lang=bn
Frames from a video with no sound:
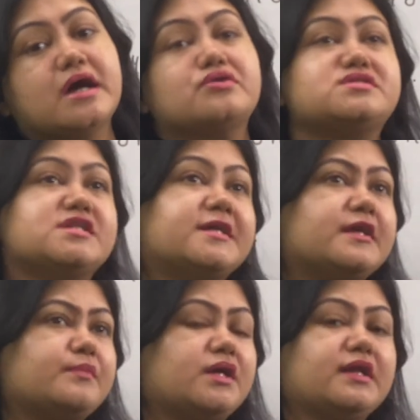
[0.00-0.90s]
দাও
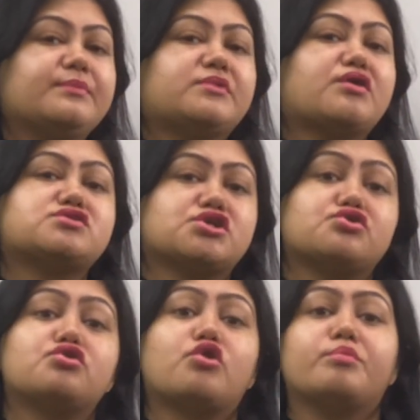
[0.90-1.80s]
জিএনএম এনএম দাও যে
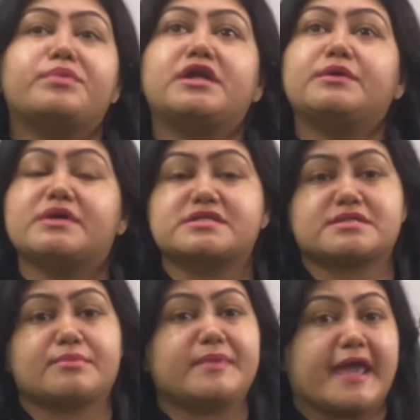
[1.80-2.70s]
কোনো কম্পিটিটিভ
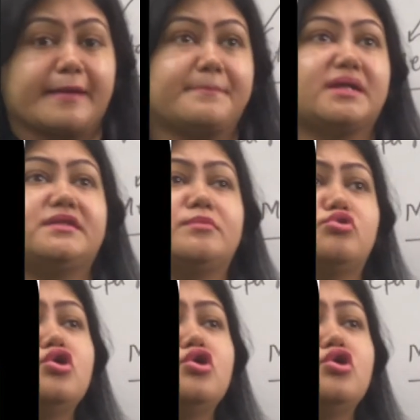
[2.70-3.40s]
এক্সাম আমি একবার দেব